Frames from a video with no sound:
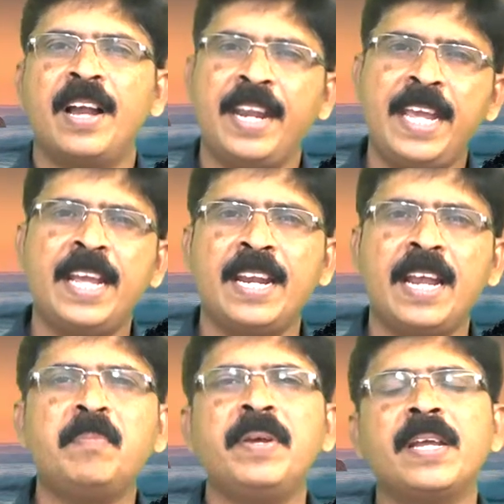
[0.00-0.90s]
அநேக
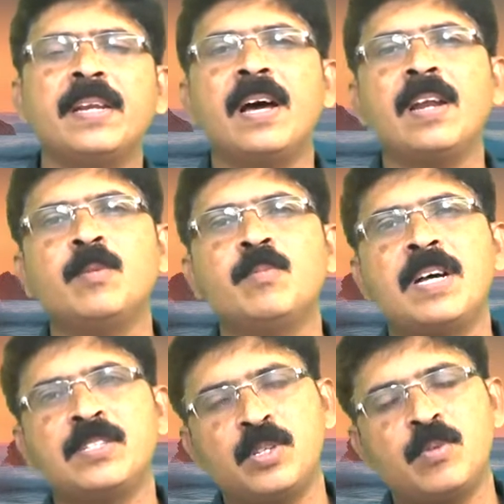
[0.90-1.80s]
நன்மைகள்னாலும்
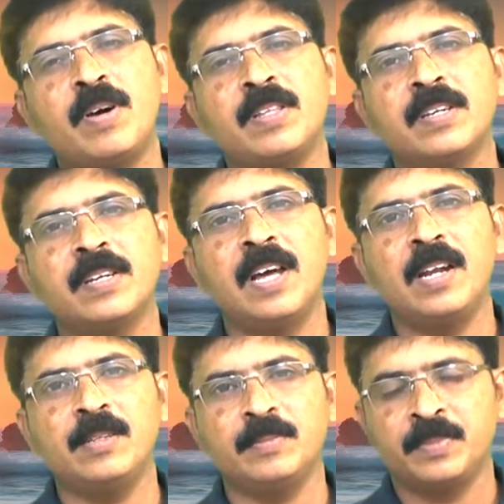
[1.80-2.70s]

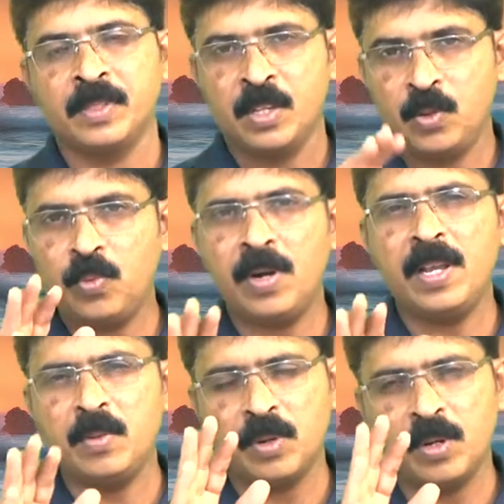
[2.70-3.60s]
ஆசீர்வாதங்கள்னாலும்
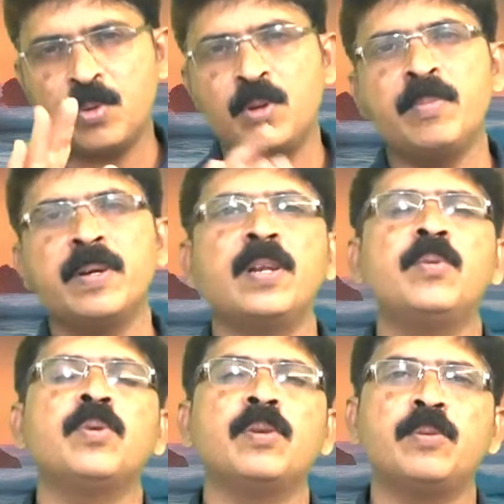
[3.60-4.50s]
உங்களையும் உங்கள்
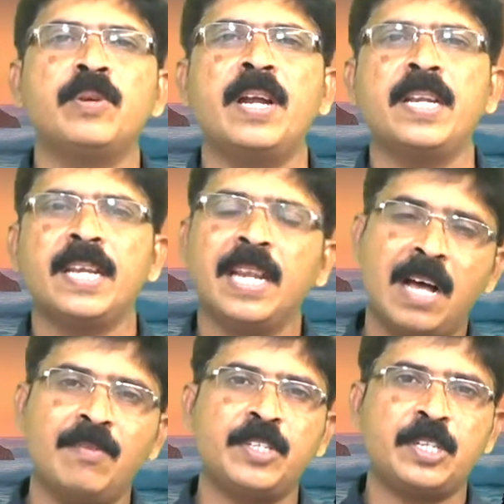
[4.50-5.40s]
குடும்பங்களையும் உங்களுக்கு உண்டான
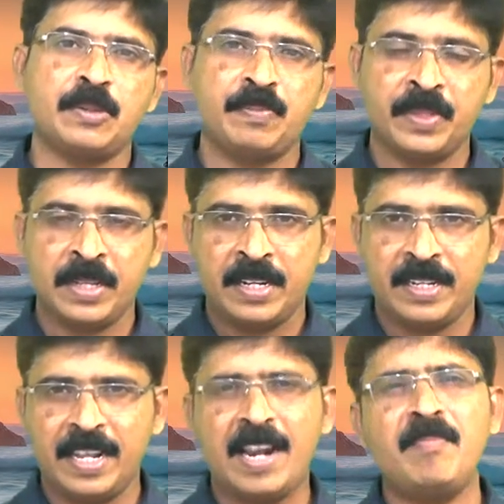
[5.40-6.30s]
எல்லாவற்றையும்
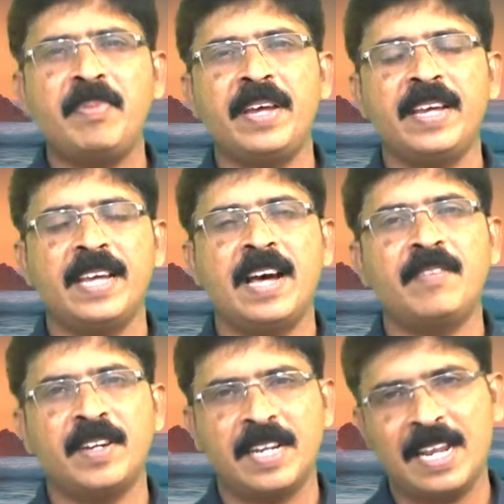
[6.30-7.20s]
நிரப்ப
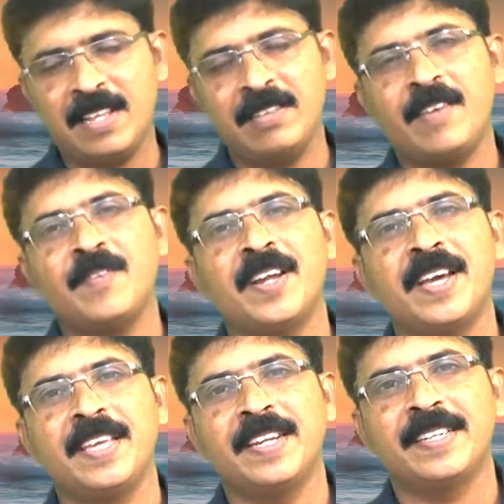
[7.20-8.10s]
அவர் நல்ல
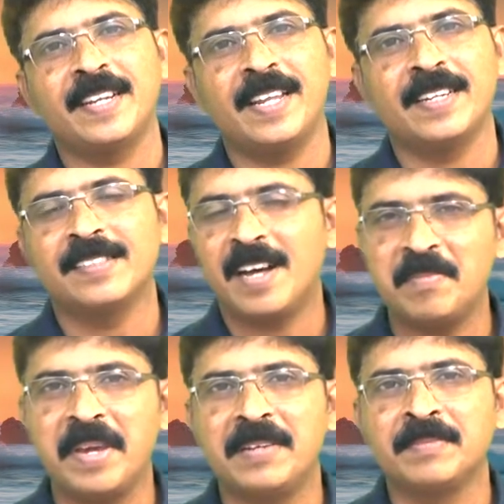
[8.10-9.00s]
தெய்வனாக இருக்கிறார்
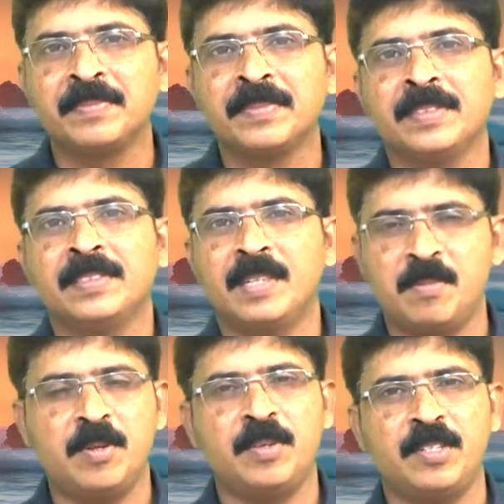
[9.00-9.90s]
ஆமேன்
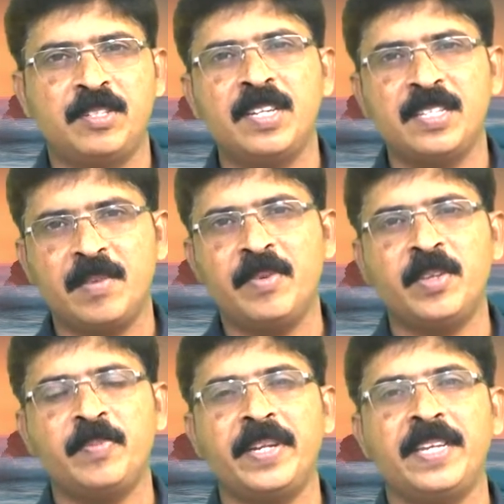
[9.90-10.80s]
நம்ம ஒரு சின்ன
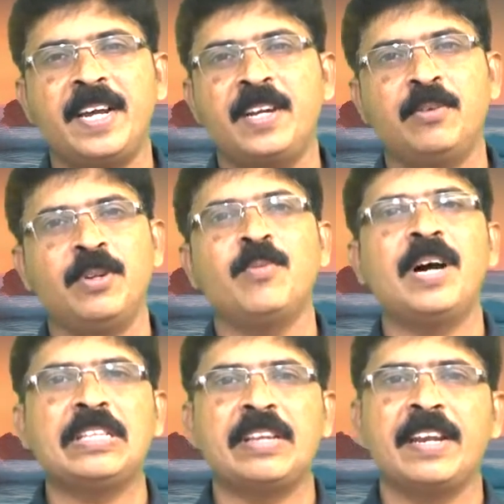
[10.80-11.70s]
ஜபத்தை பண்ணிவிட்டு ஆண்டோடைய
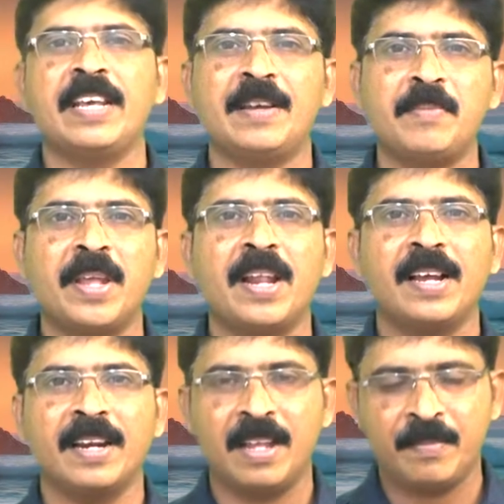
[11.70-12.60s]
வார்த்தைக்கு நேராக
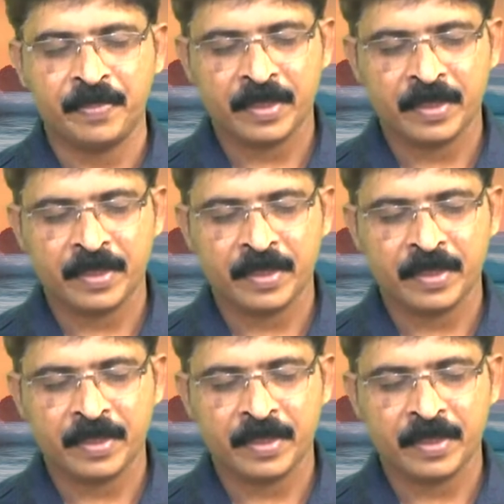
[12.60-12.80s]
போயிடலாங்களா